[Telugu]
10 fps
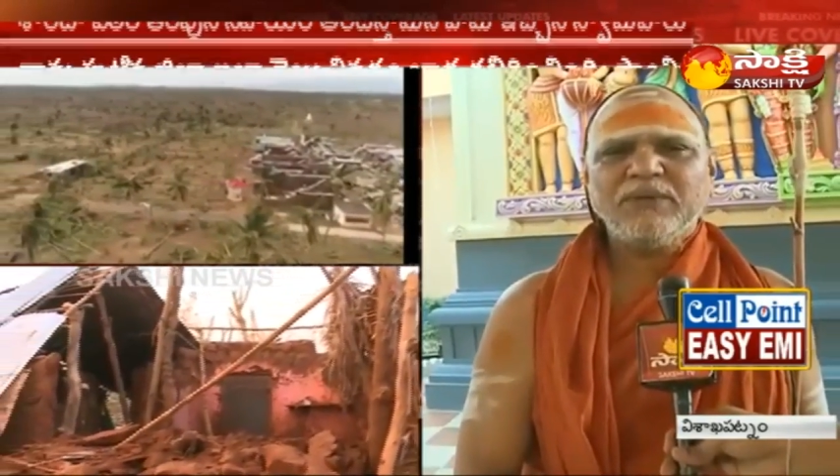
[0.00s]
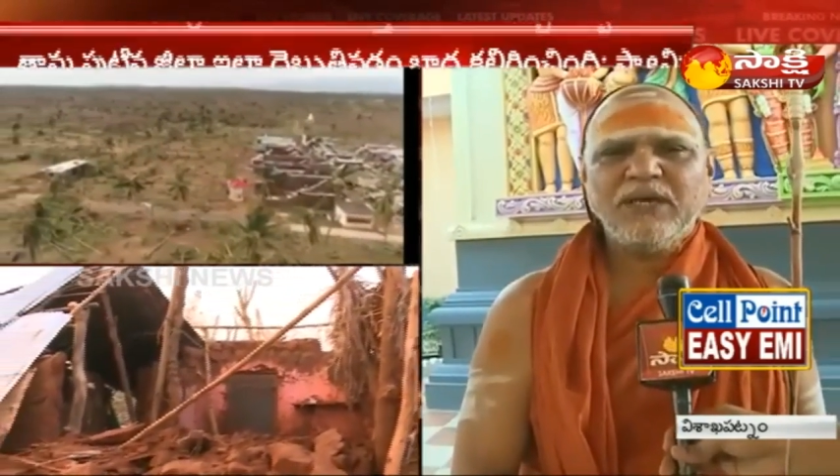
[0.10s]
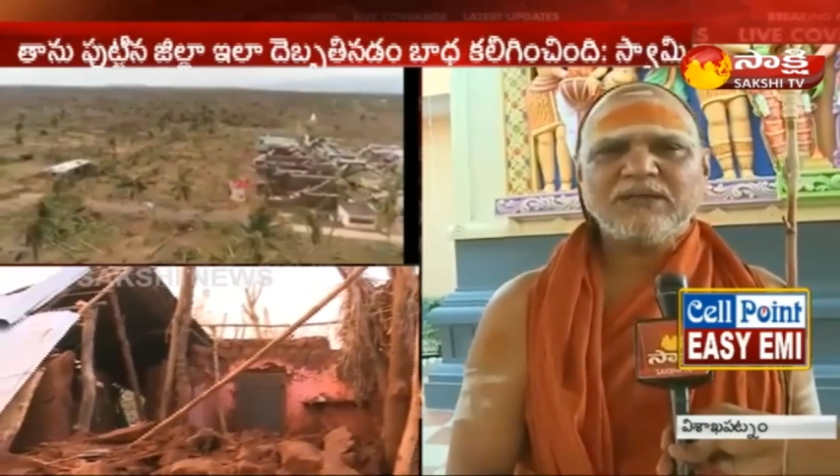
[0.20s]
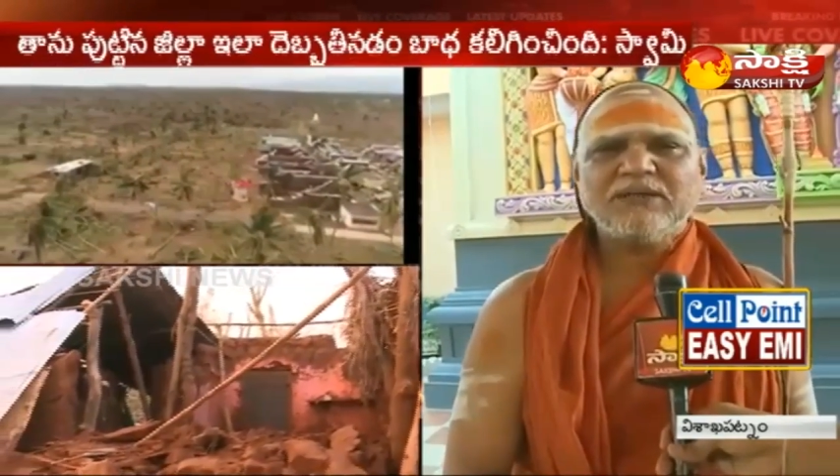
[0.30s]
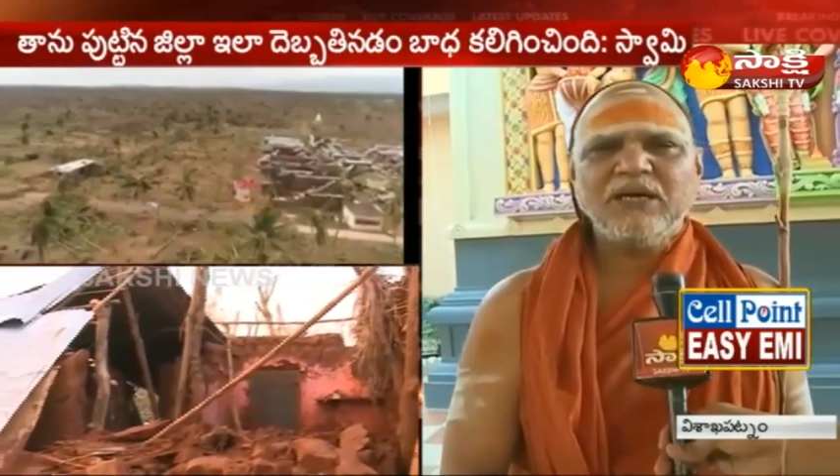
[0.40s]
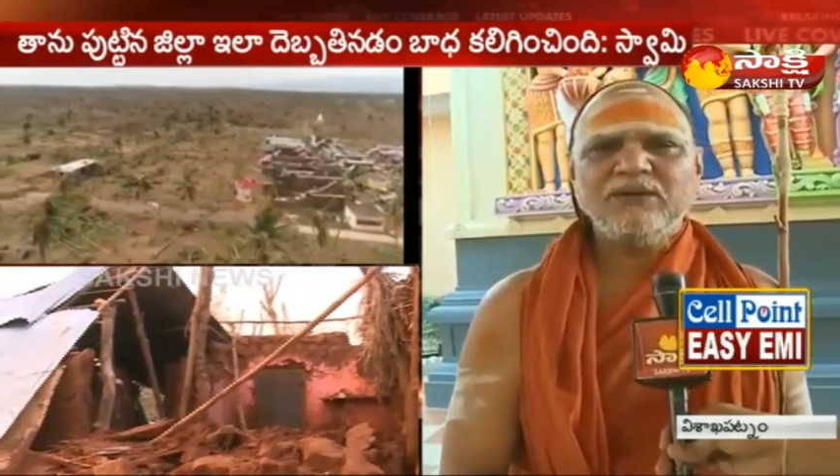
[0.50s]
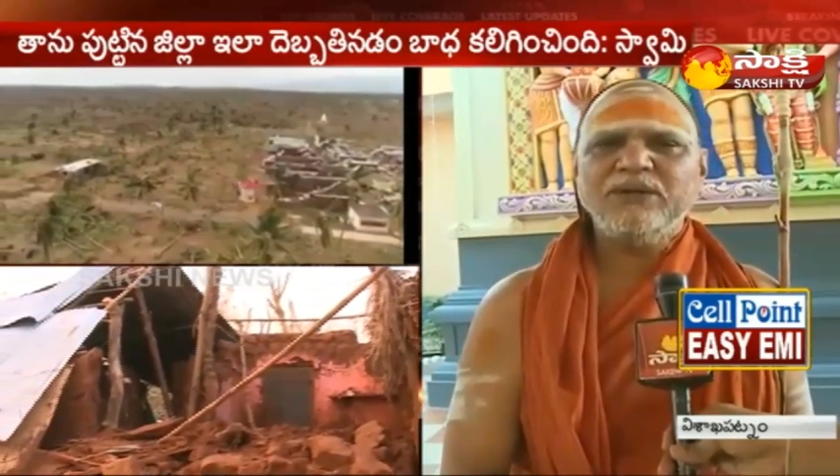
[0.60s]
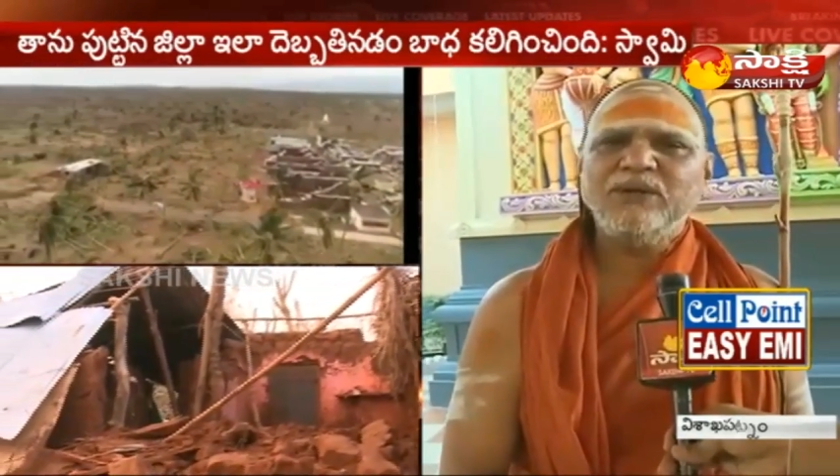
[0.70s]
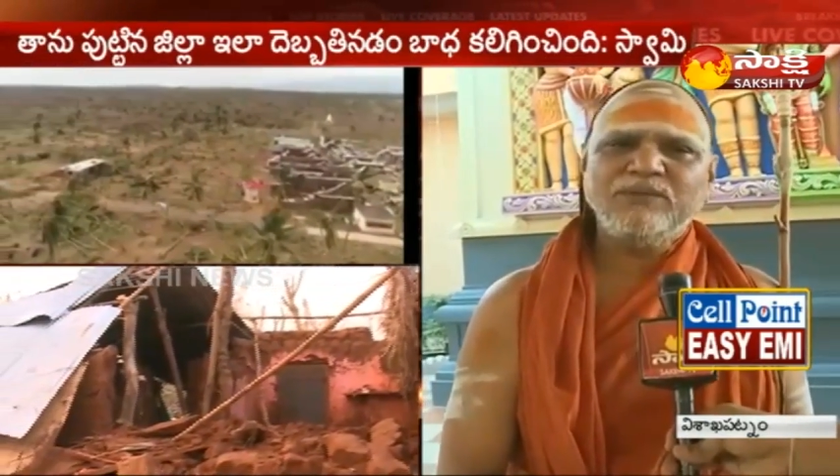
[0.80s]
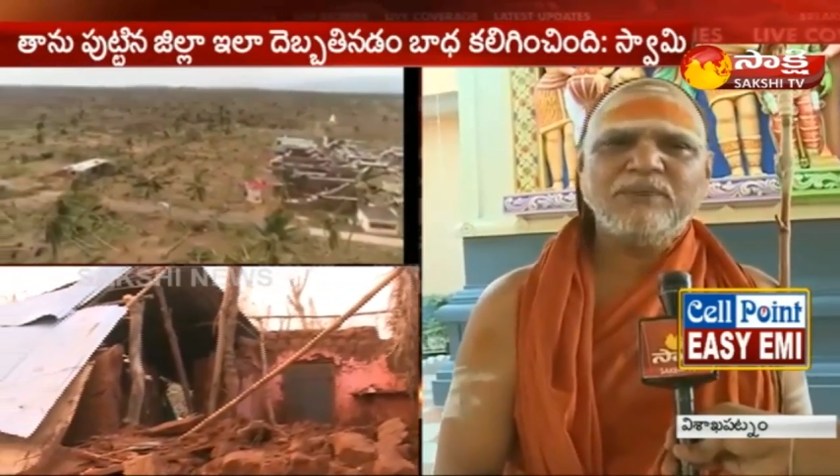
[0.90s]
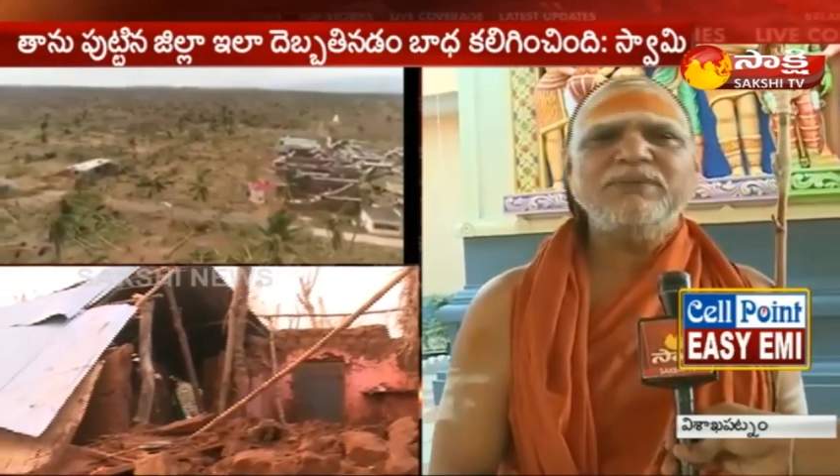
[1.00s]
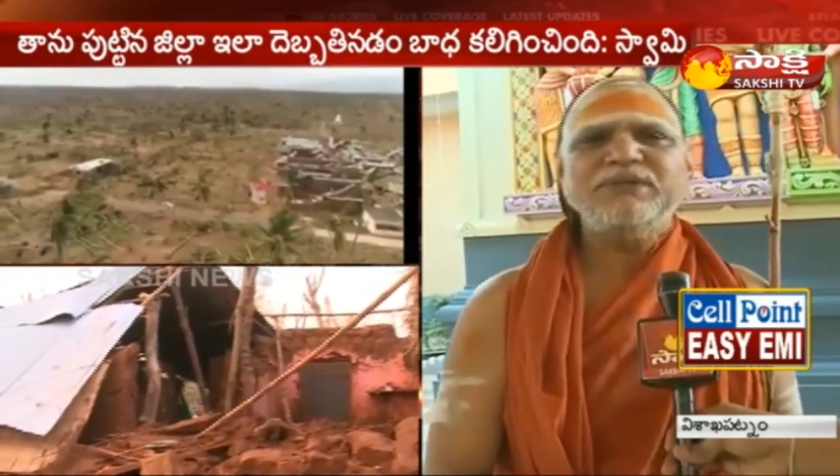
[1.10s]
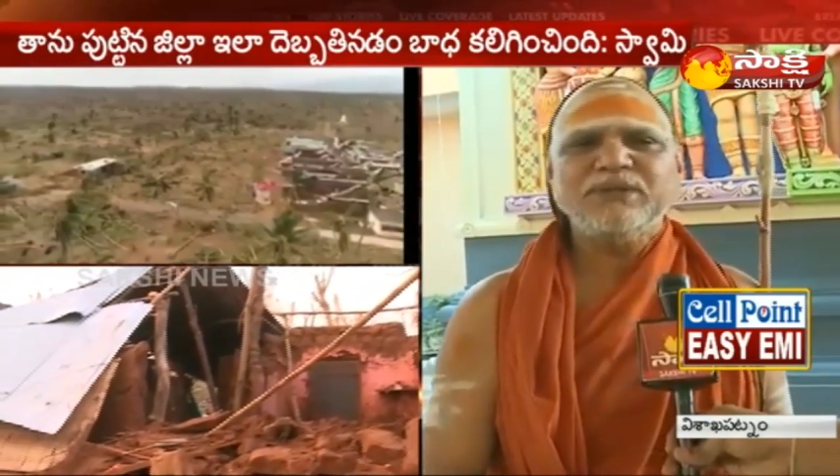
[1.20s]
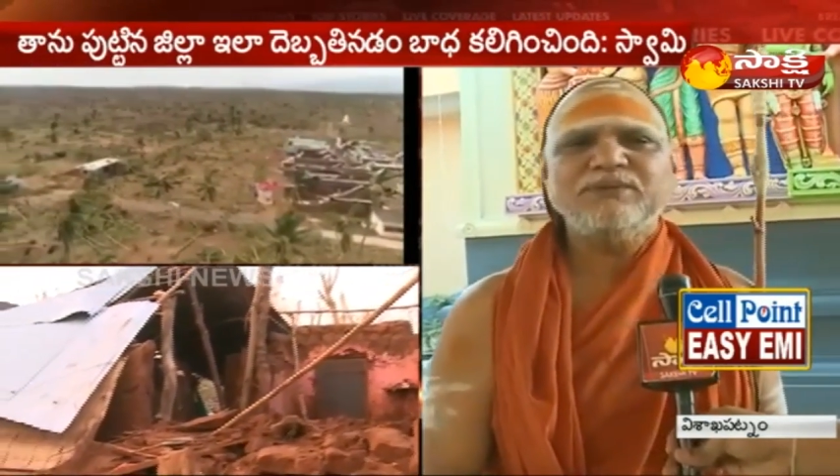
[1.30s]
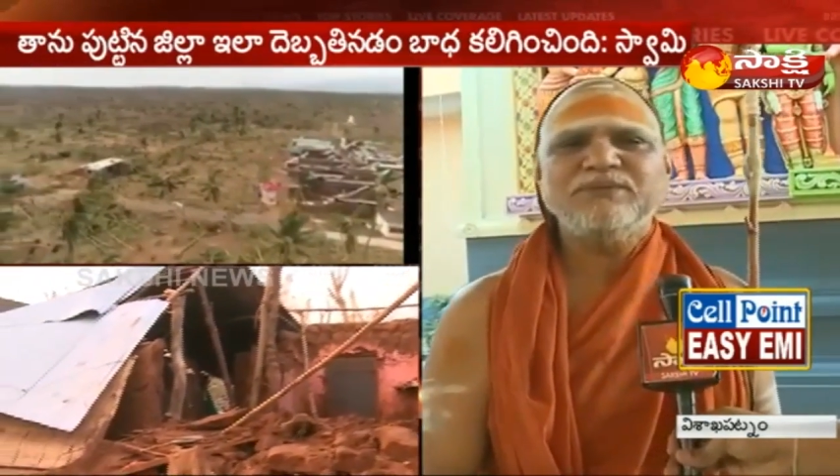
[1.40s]
పదార్థాలు ఎన్నో
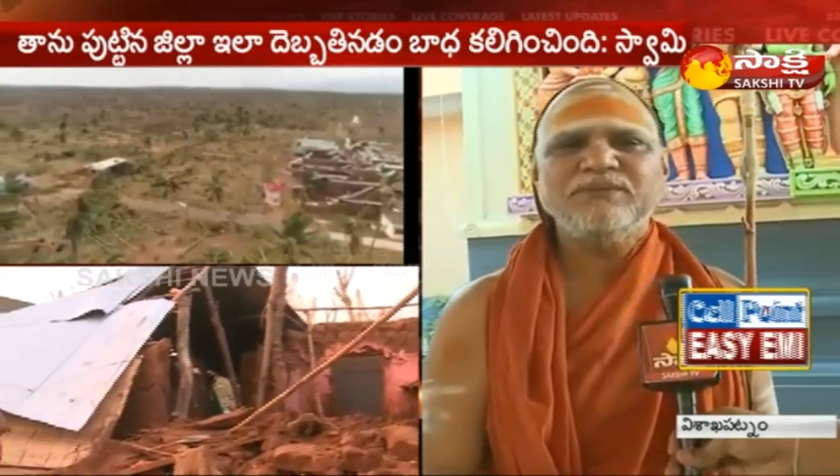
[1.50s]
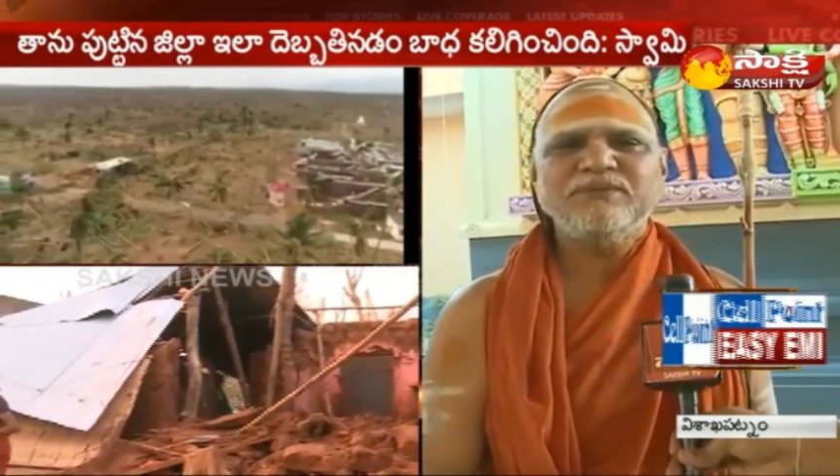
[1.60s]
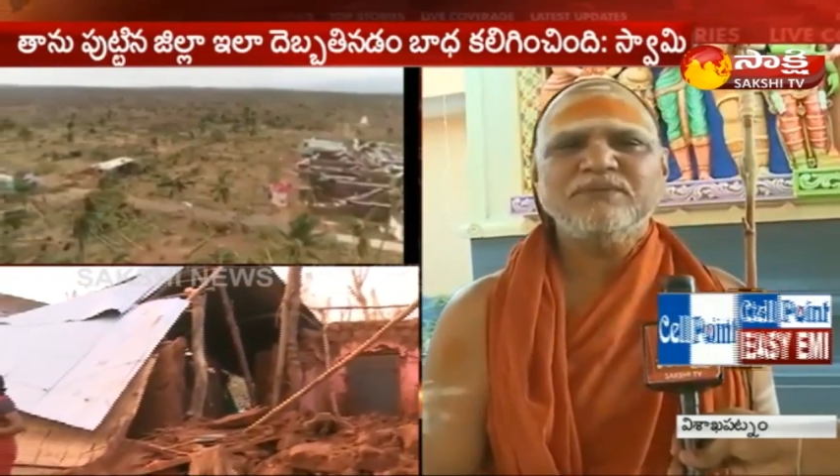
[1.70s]
పంపించాం